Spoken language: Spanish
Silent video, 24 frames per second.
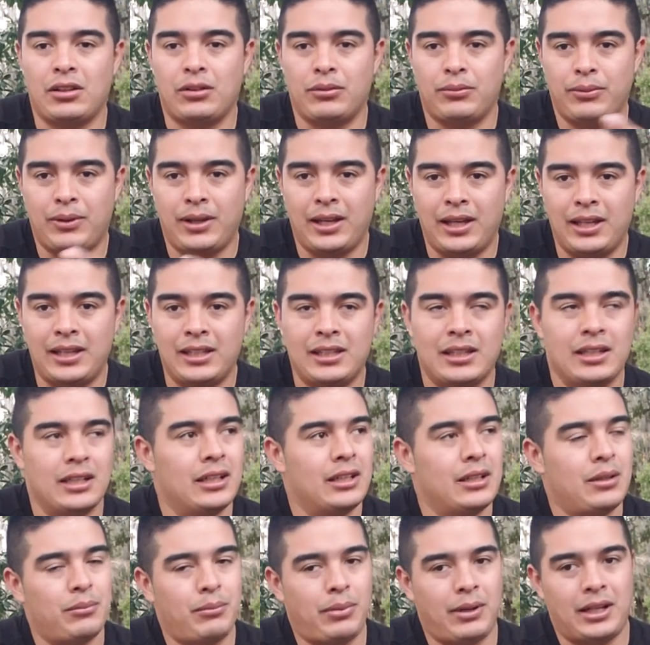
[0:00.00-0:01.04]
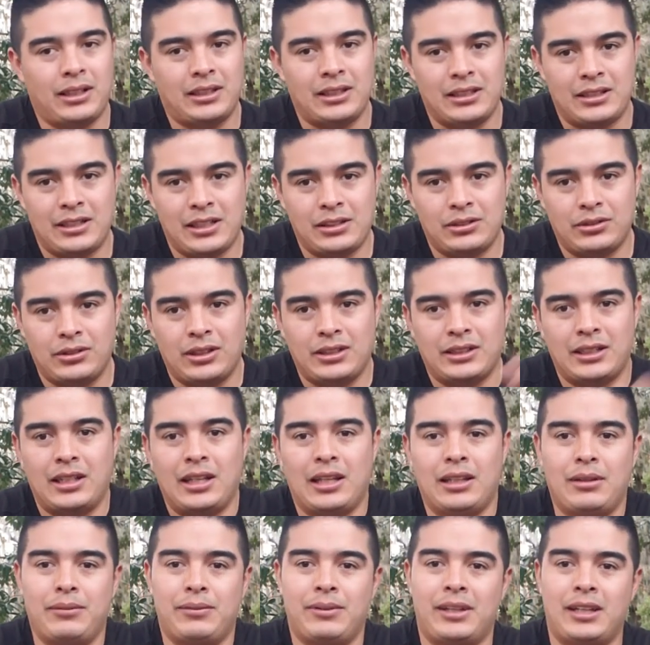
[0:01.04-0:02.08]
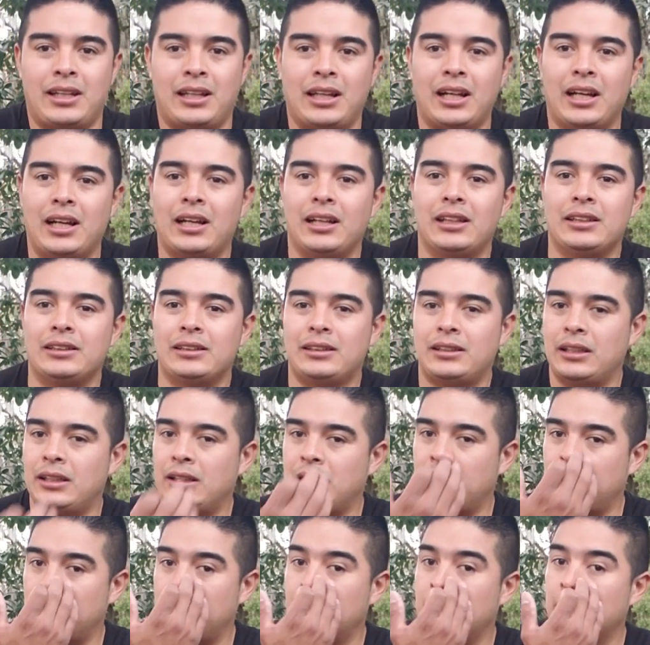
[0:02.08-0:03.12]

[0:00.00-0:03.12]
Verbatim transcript: Ve y párate tres horas allá de vigilante,